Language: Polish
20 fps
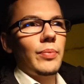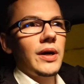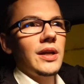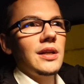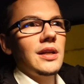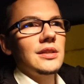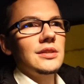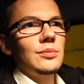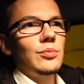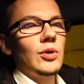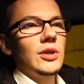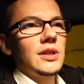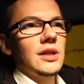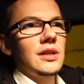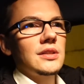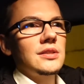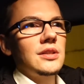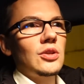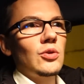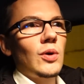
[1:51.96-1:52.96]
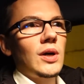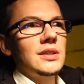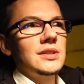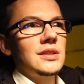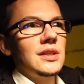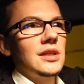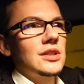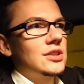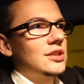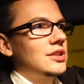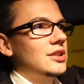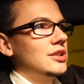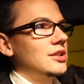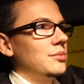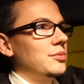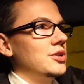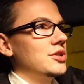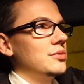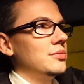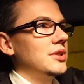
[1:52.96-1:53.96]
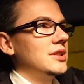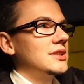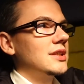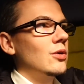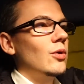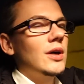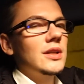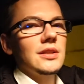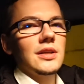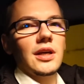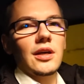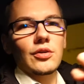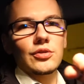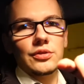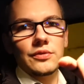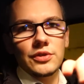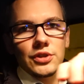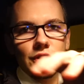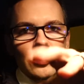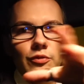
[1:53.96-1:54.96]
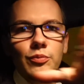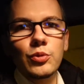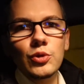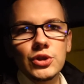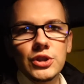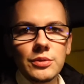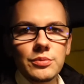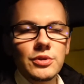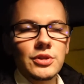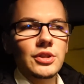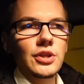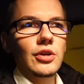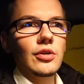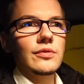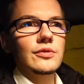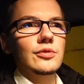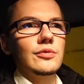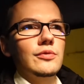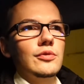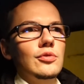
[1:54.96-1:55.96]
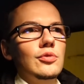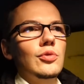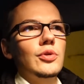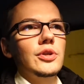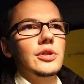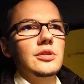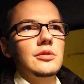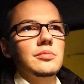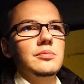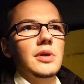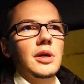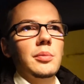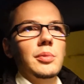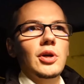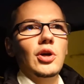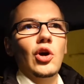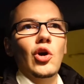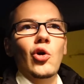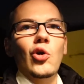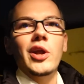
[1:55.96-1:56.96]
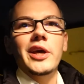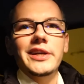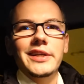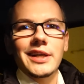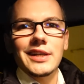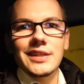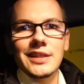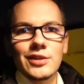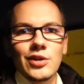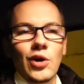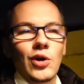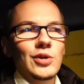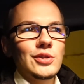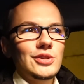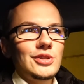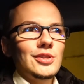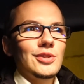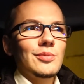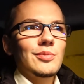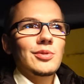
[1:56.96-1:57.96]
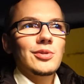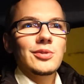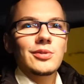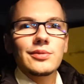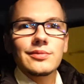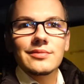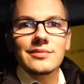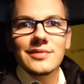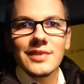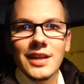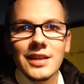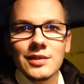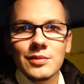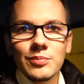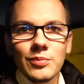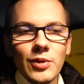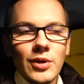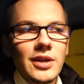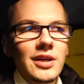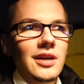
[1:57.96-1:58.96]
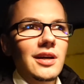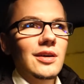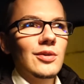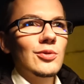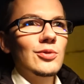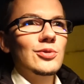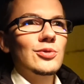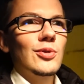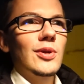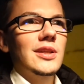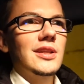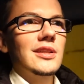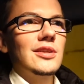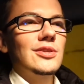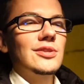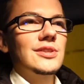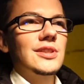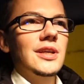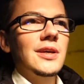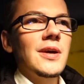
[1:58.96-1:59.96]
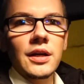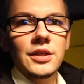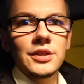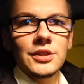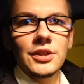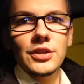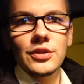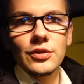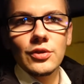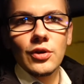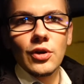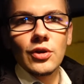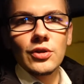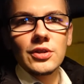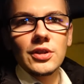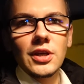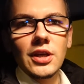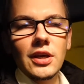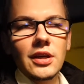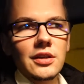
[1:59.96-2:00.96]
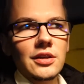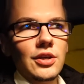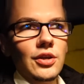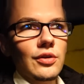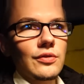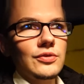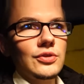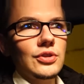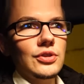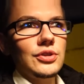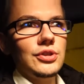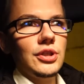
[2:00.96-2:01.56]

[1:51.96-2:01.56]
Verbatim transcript: Parę razy była taka sytuacja, że gdzieś tam jedziemy na zakładkę, ja oczywiście wpuszczam tych kierowców, których jakby kolejka nadchodzi, no bo na tym polega kultura na drodze i niejednokrotnie kierowcy